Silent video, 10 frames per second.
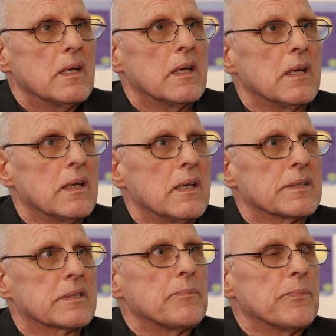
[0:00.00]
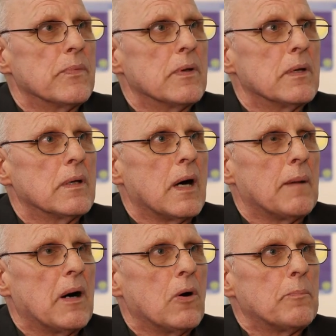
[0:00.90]
Äh, es gibt äh,
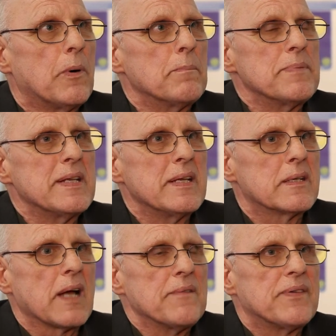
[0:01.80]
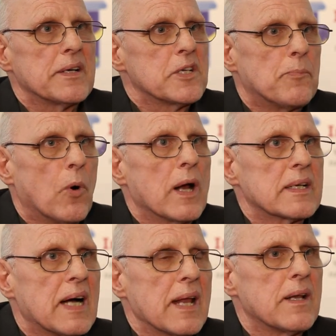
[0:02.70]
aber auch Pumpen, die ich einfach nicht
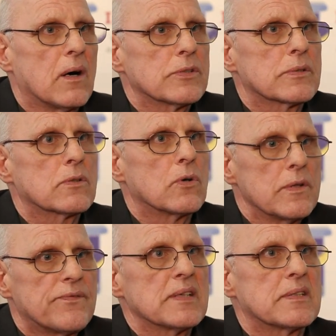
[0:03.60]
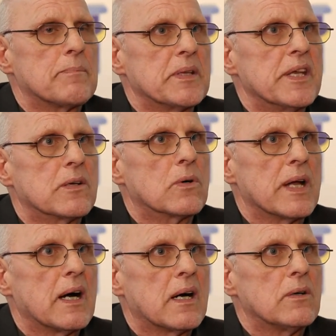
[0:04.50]
bohren kann aus Grundwasserbedingungen
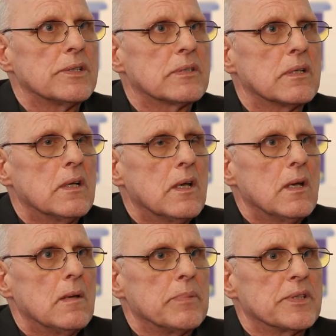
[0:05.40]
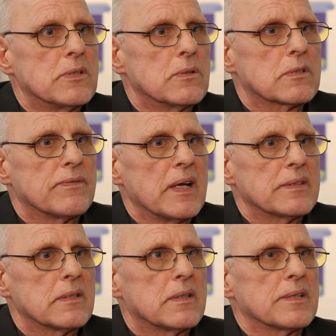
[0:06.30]
heraus,
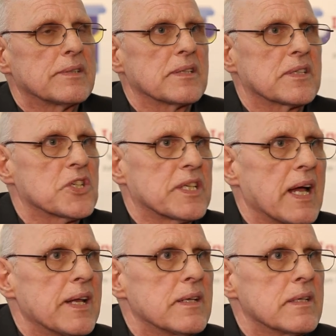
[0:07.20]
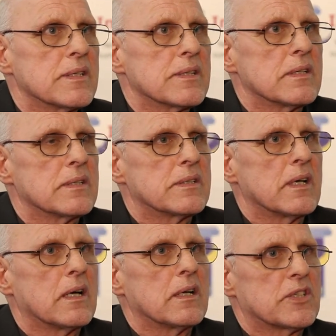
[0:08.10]
beziehungsweise dass das Gestein
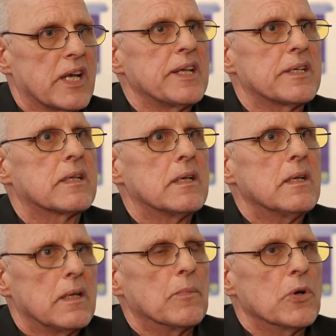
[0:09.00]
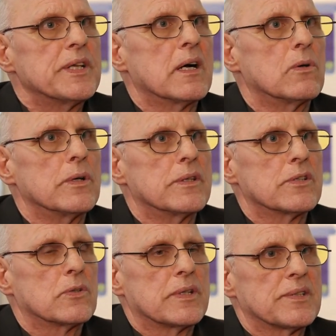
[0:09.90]
sehr schlecht im Untergrund
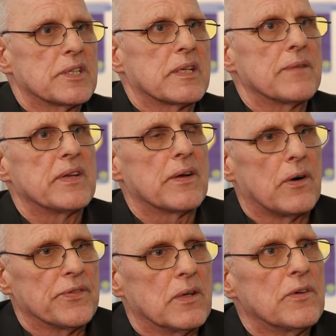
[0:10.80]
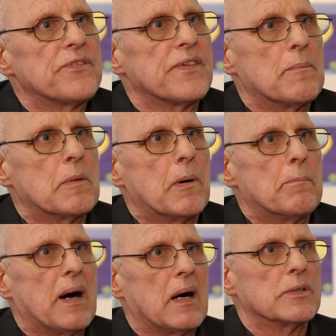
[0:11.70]
ist, sodass ich dann wieder auf eine
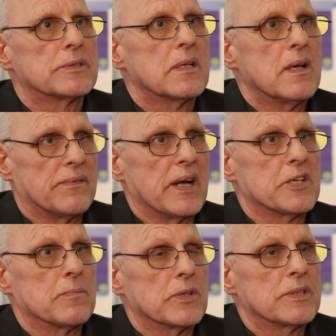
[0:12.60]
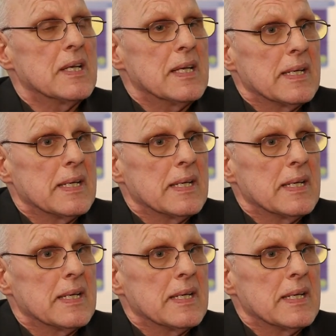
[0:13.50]
Luftwärmepumpe ausweichen muss.